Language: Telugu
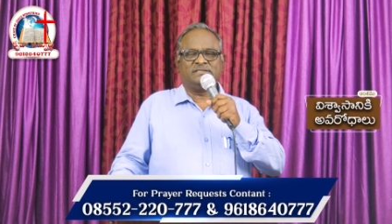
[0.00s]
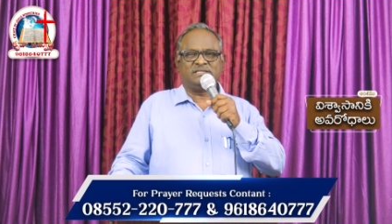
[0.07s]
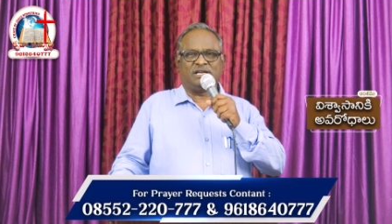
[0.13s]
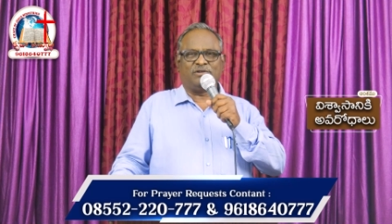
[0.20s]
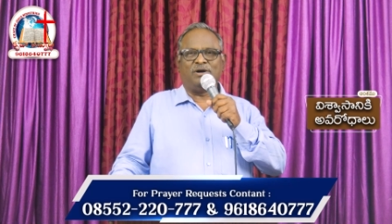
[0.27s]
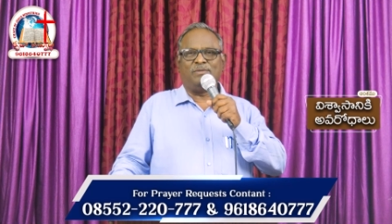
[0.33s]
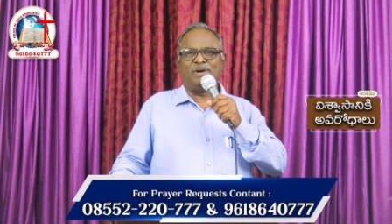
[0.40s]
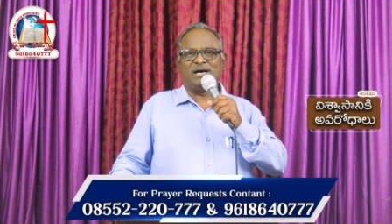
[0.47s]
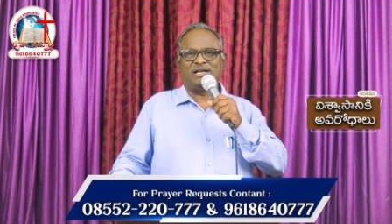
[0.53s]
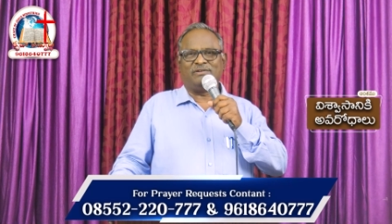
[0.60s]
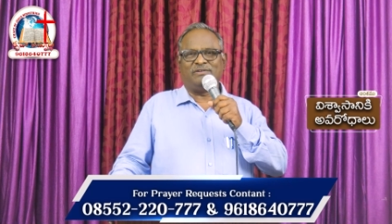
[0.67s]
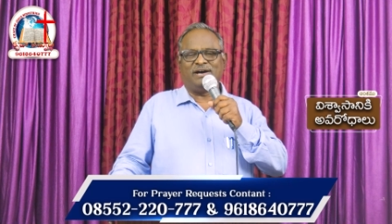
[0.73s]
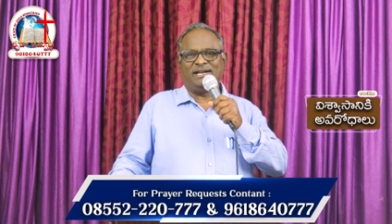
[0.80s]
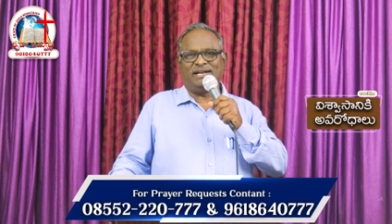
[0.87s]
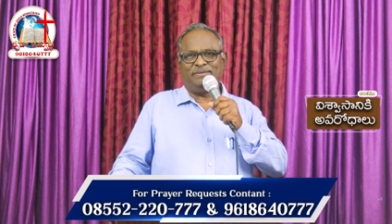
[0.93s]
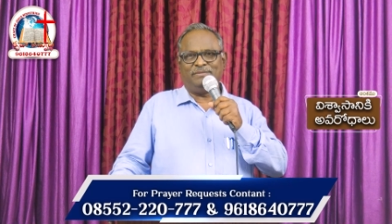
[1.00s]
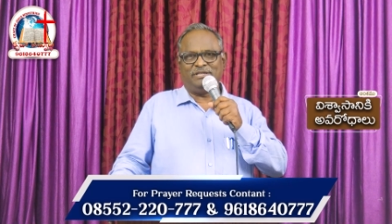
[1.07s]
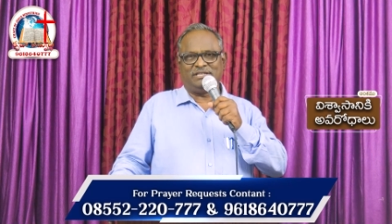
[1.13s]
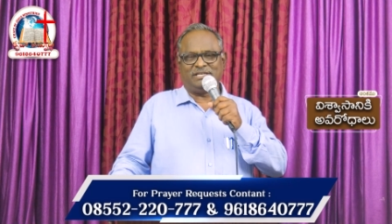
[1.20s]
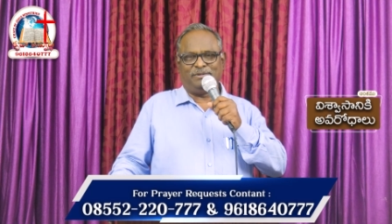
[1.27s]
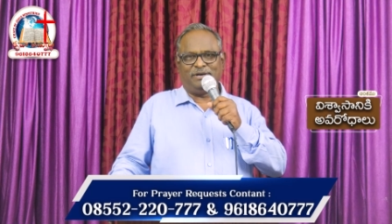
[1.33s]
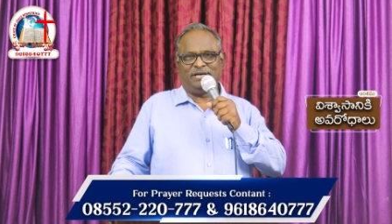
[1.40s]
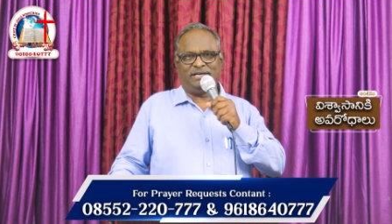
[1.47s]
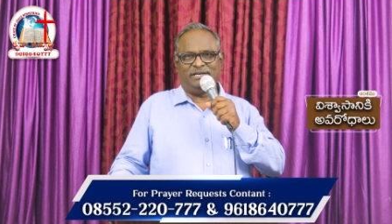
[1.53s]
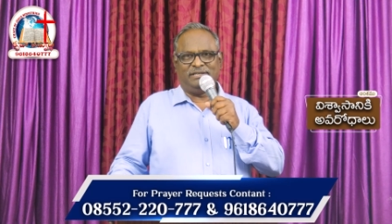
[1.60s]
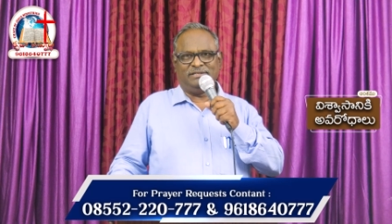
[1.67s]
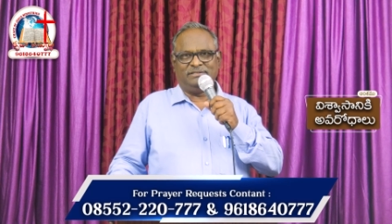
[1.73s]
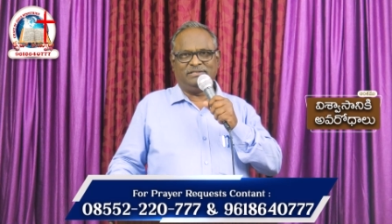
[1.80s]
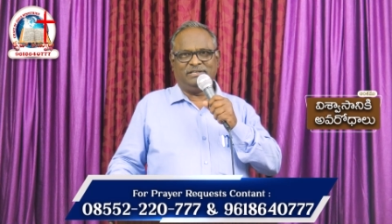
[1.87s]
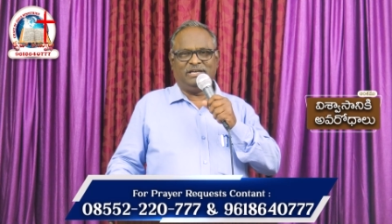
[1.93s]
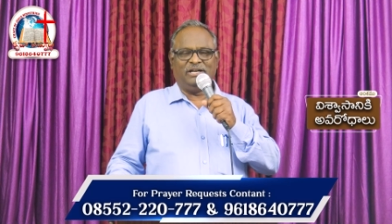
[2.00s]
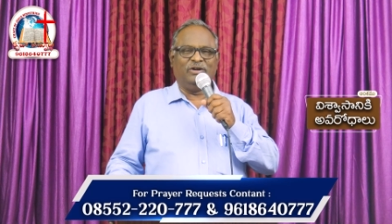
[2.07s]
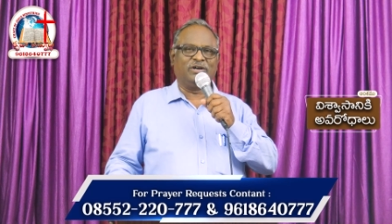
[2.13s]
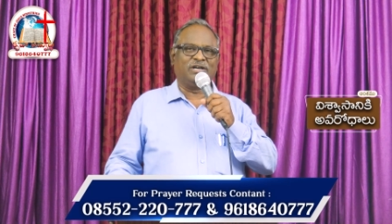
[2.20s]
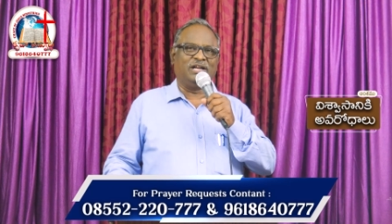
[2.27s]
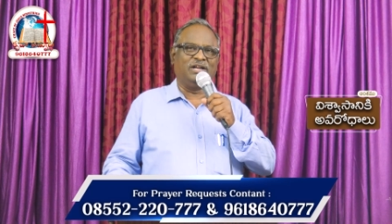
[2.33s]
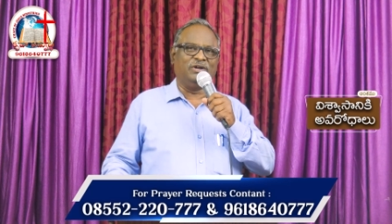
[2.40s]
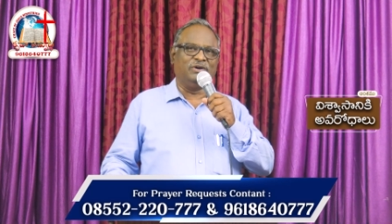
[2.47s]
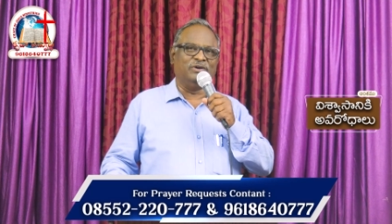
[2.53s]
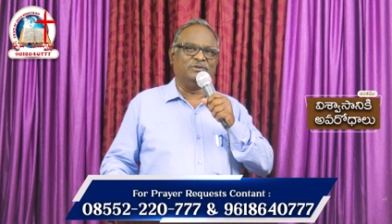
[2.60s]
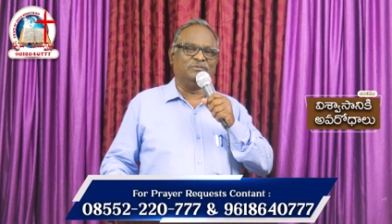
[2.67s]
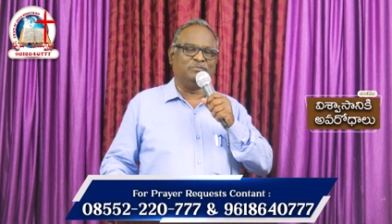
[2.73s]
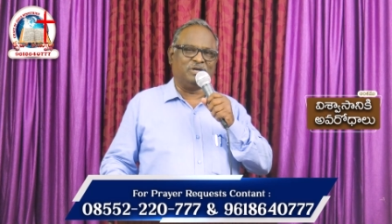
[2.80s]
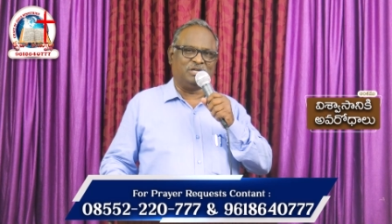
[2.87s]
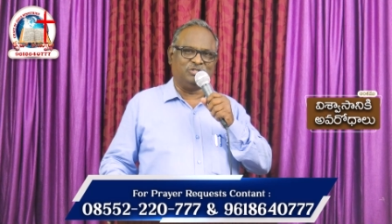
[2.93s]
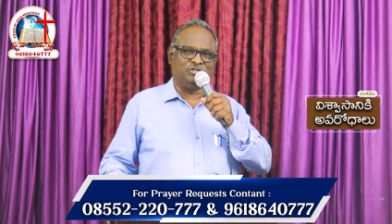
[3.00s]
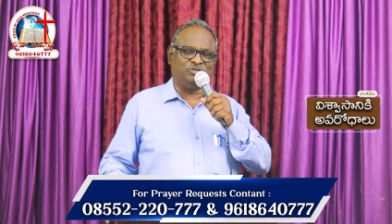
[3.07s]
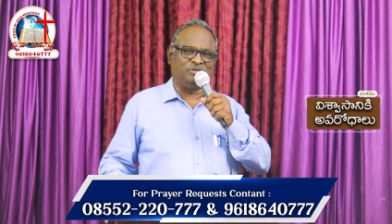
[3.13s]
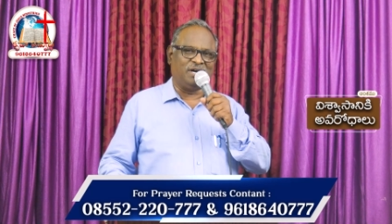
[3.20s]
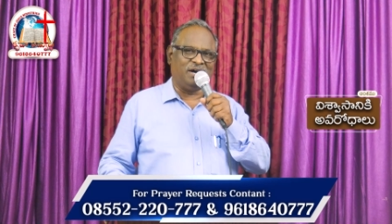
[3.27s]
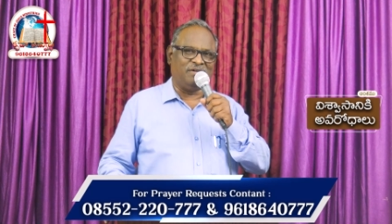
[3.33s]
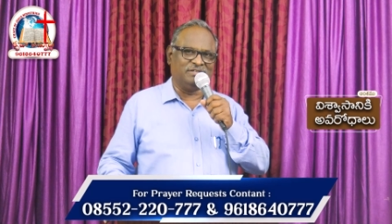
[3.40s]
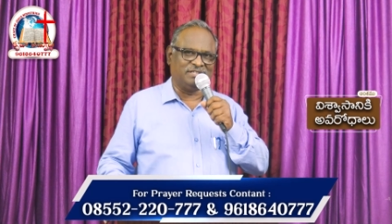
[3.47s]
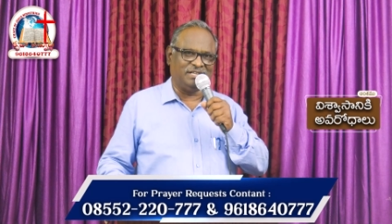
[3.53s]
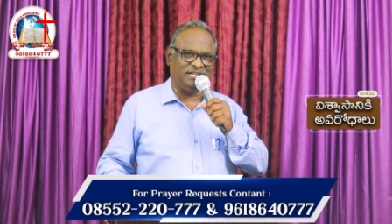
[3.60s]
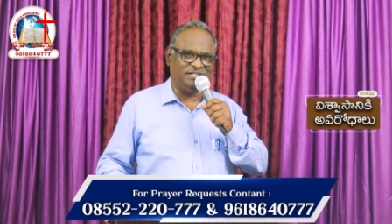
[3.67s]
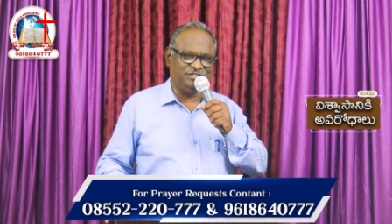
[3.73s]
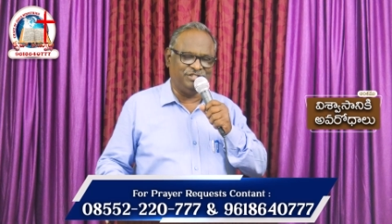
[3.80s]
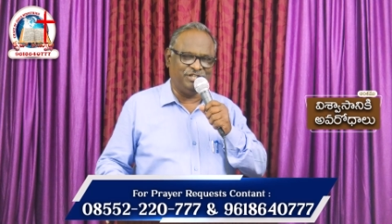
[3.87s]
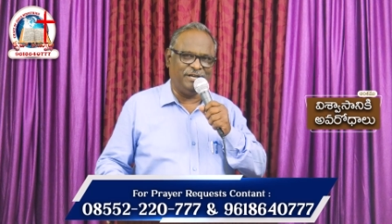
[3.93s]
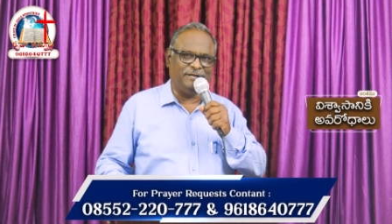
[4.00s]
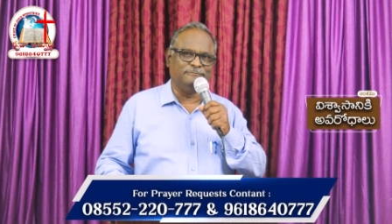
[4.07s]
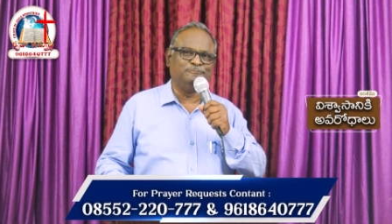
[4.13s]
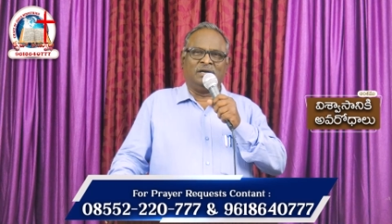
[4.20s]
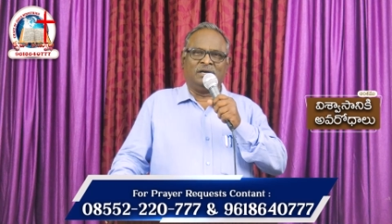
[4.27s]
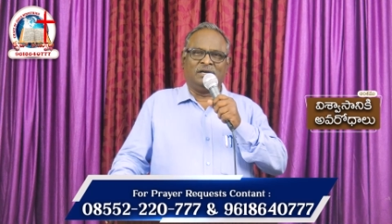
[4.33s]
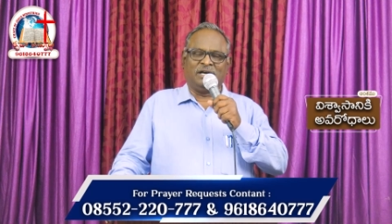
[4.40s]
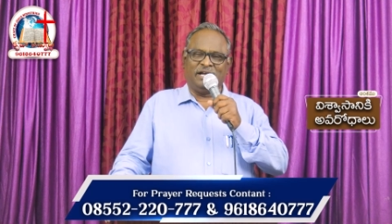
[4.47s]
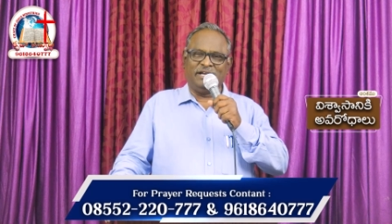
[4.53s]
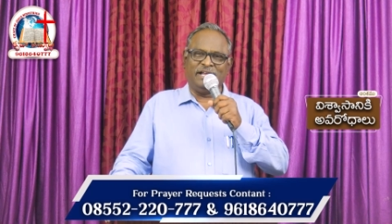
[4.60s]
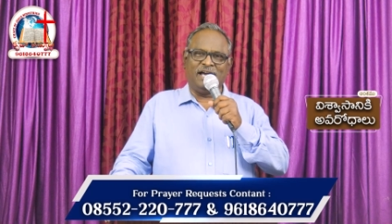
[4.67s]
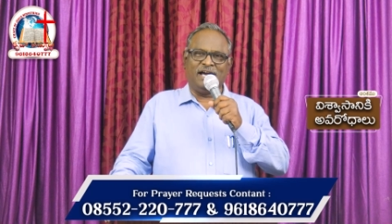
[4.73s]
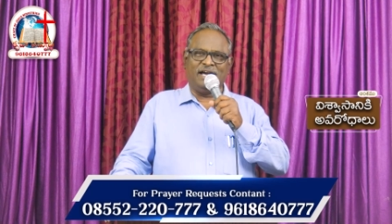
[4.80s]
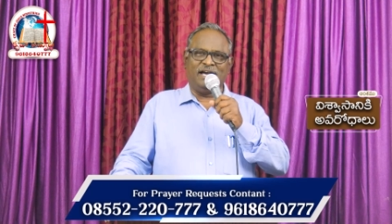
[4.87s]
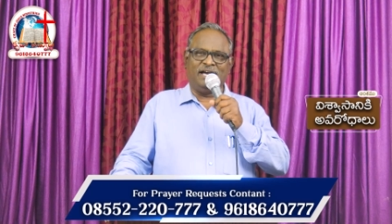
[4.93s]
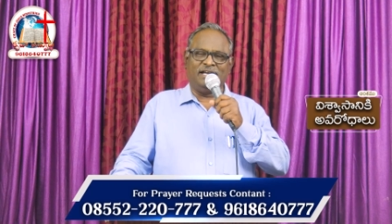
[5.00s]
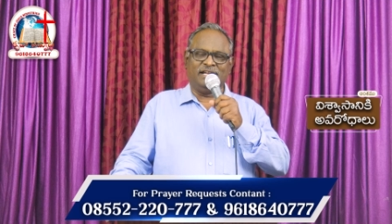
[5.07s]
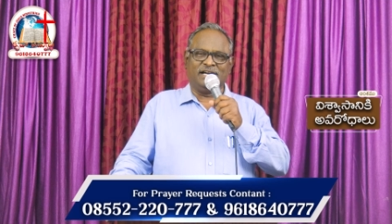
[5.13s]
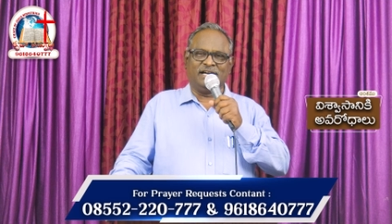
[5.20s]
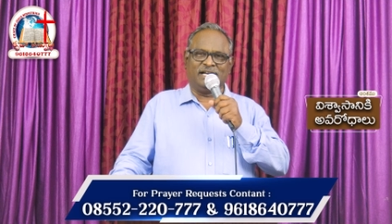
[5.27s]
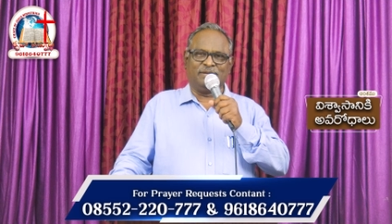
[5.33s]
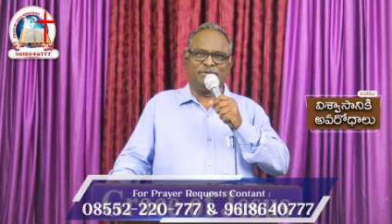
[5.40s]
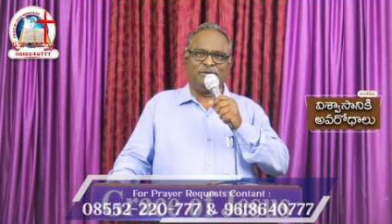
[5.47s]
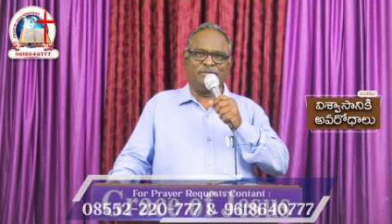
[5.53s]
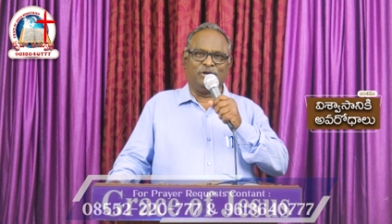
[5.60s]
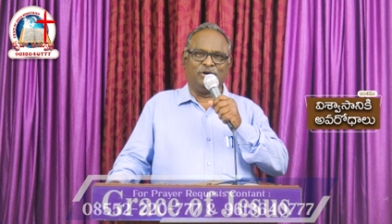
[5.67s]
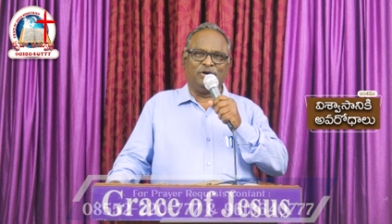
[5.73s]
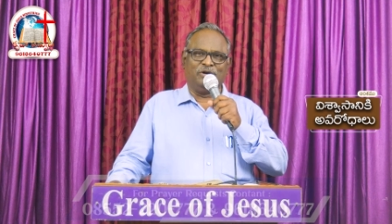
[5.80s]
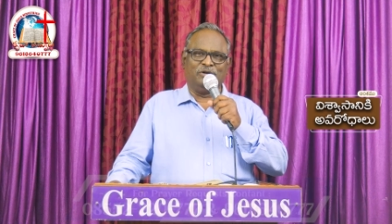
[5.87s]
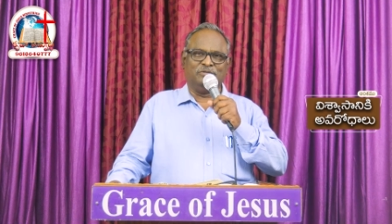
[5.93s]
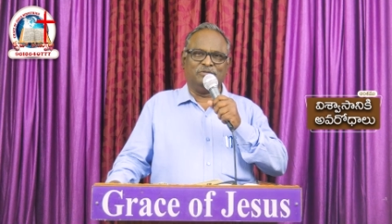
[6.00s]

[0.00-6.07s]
సర్వమానవాళి నిమిత్తమై ఈ లోకంలో మనుషుడుగా అవతరించి కన్య అయిన గర్భంలో